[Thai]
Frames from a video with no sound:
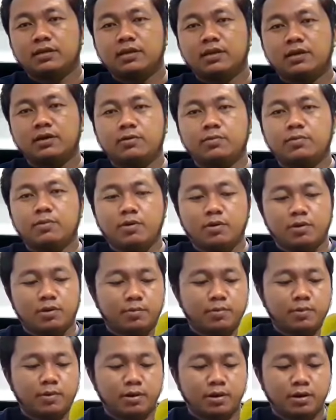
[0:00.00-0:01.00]
แล้วพอ
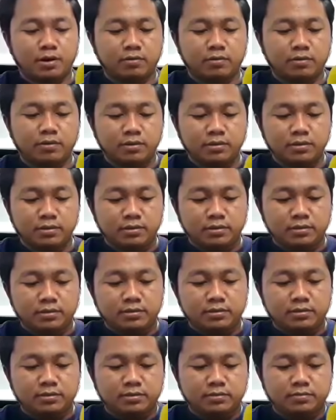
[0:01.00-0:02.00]
พอเรา
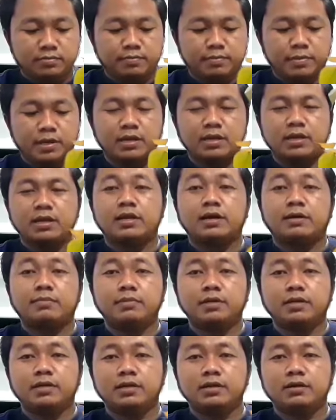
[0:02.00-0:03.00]
เป็นระดับ
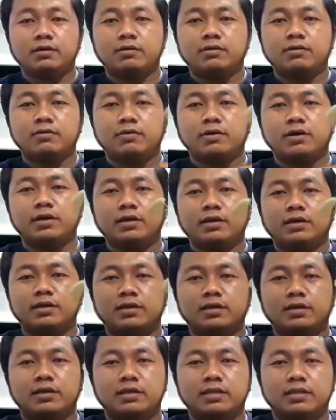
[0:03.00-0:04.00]
หนึ่งแล้วเราค่อย
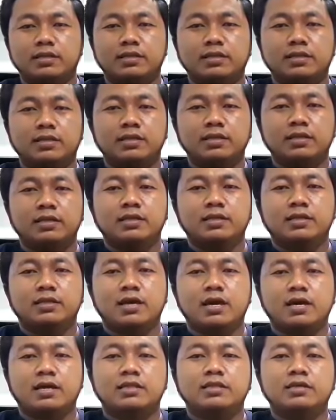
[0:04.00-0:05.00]

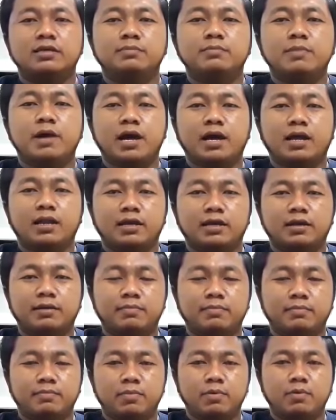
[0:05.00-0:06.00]
สั่งซื้อมานะครับ
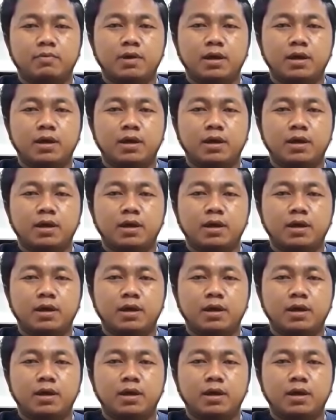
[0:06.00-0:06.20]
เพราะ